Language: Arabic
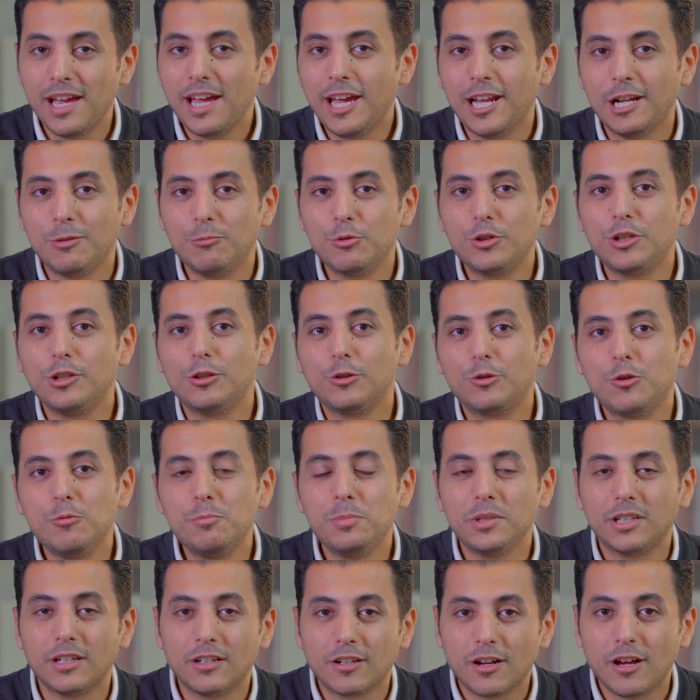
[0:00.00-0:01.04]
اللي ممكن تكون
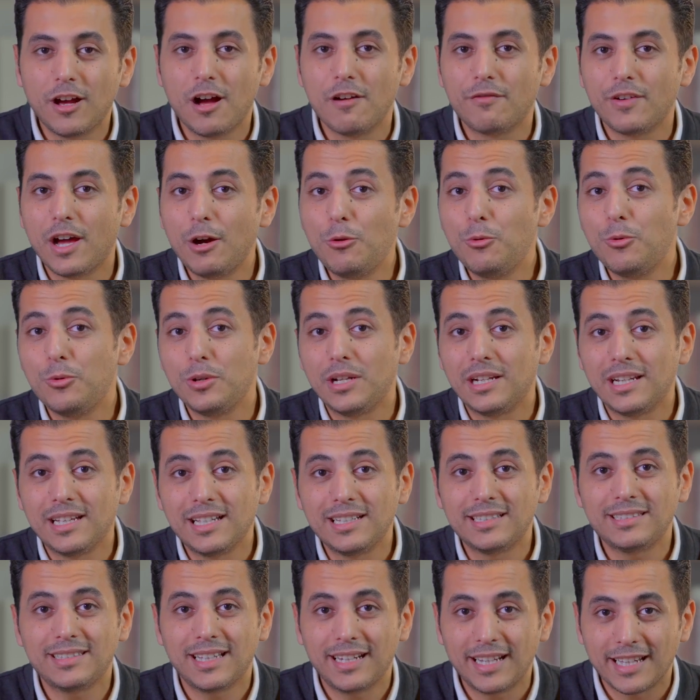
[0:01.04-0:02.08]
بتقراها في اول
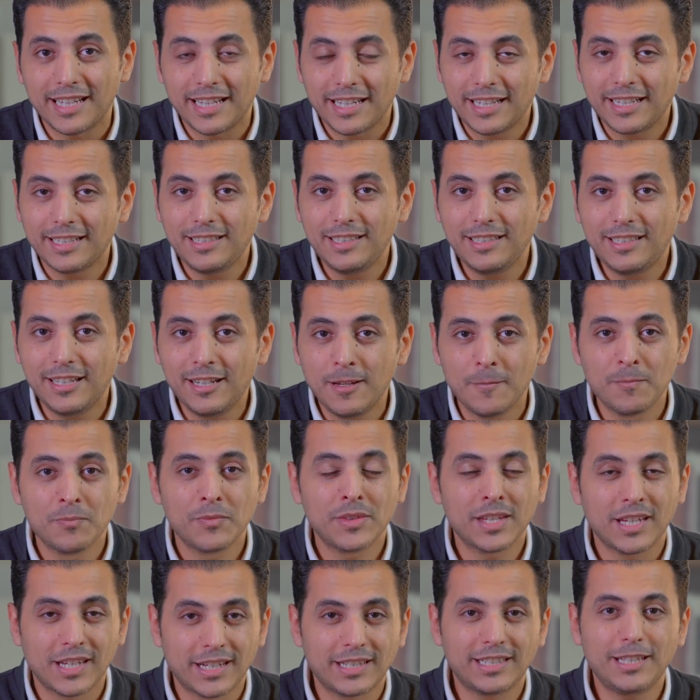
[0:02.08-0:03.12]
السنه الجديده
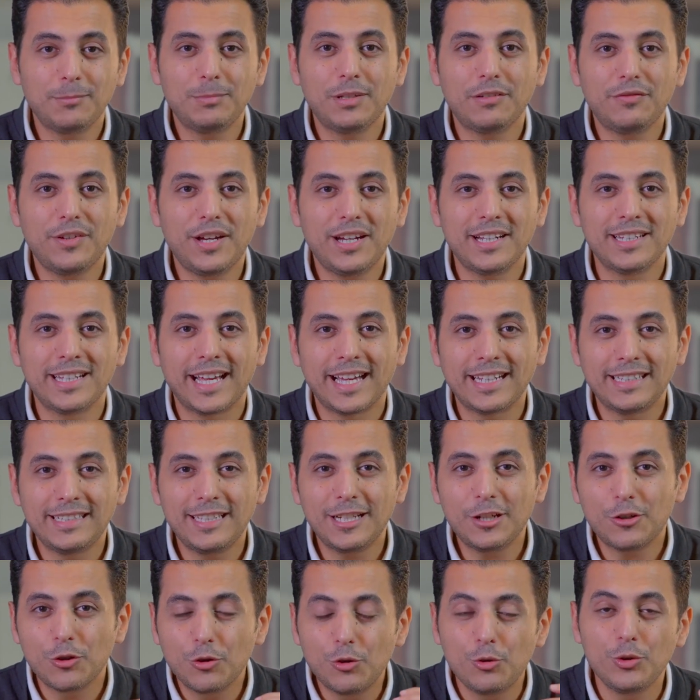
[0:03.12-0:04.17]
الكتاب ده فعلا
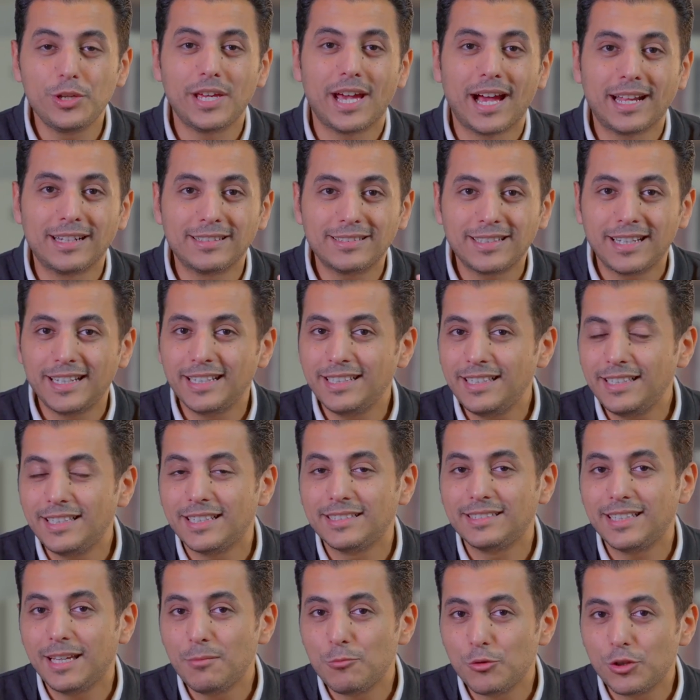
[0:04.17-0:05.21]
هيديك يعني السنه الجديده
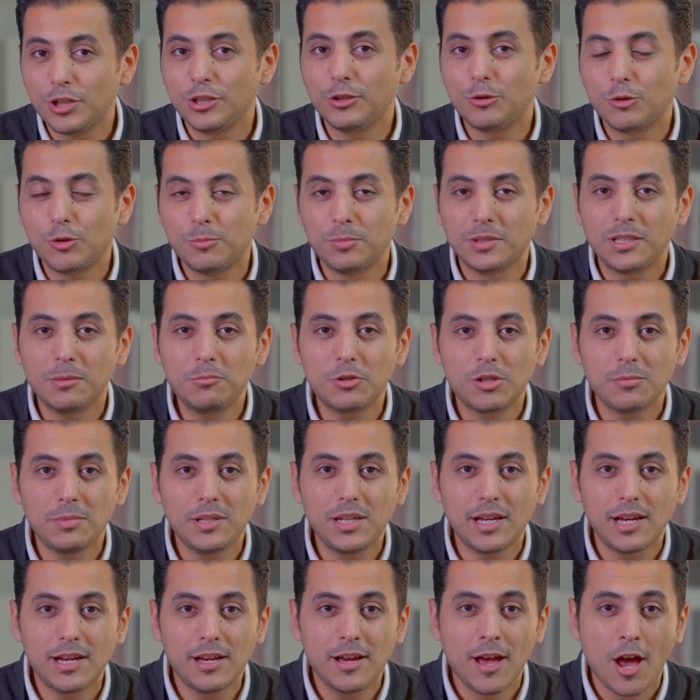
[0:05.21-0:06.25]
ازاي ممكن تكون بتمشي
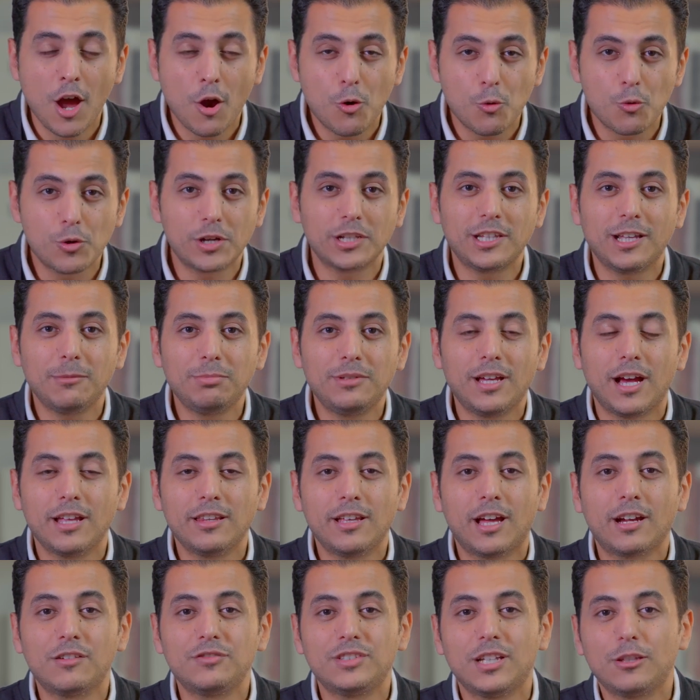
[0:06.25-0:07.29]
بيها والكتاب ده
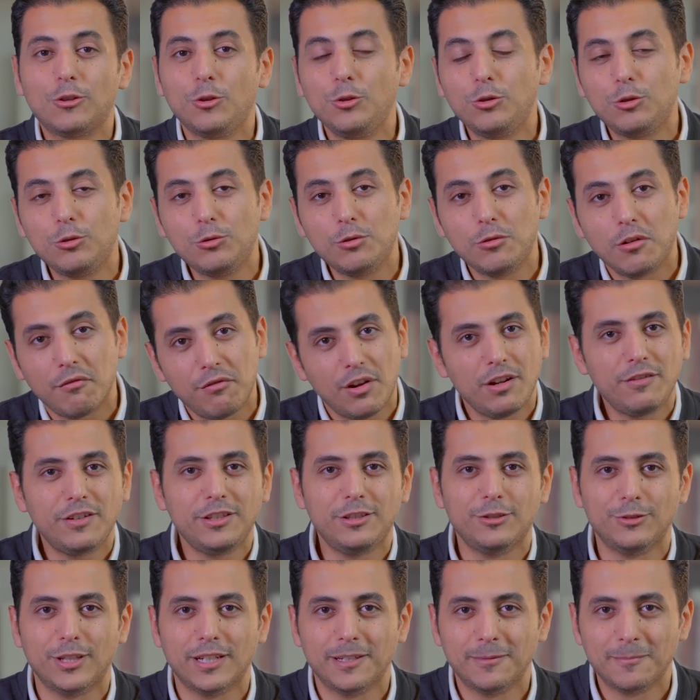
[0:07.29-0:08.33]
هنعرف ذاتنته في
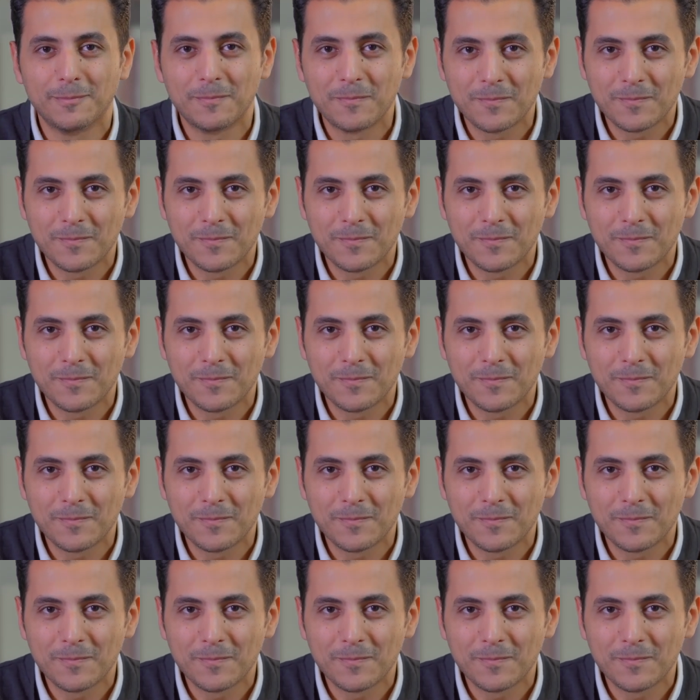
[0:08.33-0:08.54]
الفيديو ده